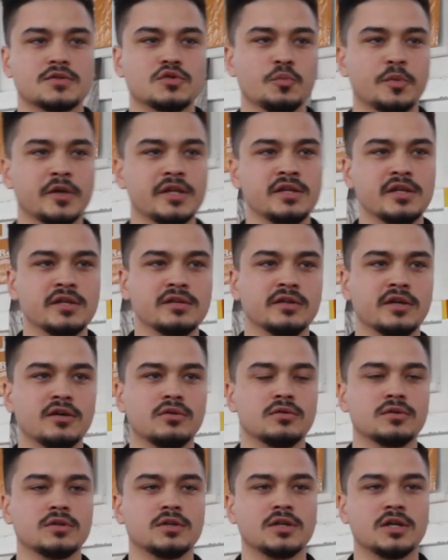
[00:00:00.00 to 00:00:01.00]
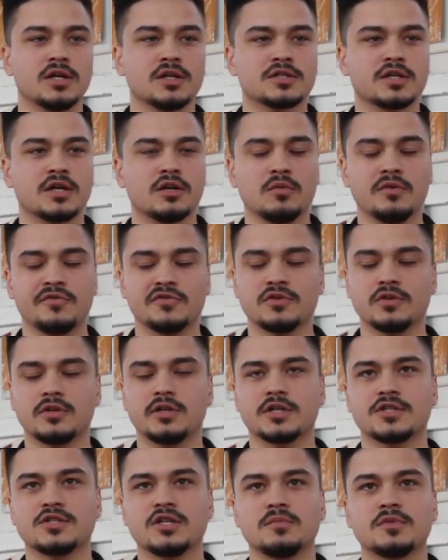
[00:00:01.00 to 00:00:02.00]
surpreendido não. Uh, acho que era uma
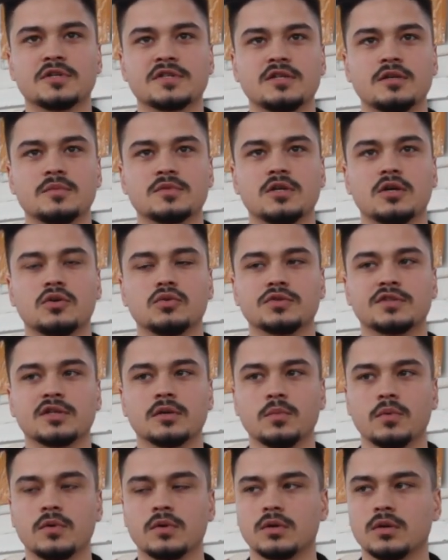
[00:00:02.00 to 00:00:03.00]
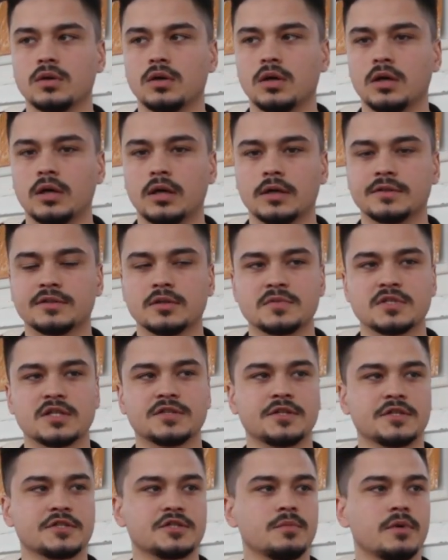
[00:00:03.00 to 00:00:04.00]
vitória que já merecíamos há algum tempo. Uh, estamos há
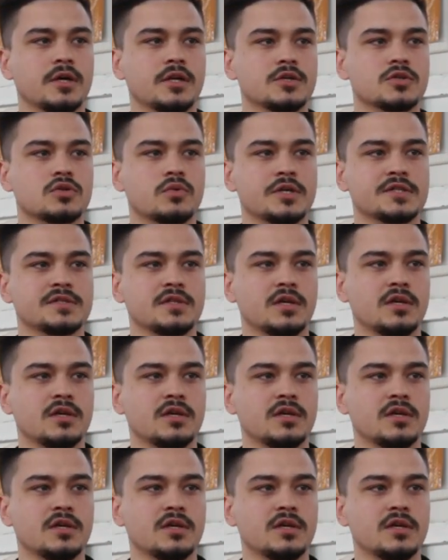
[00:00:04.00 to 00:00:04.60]
três semanas com esta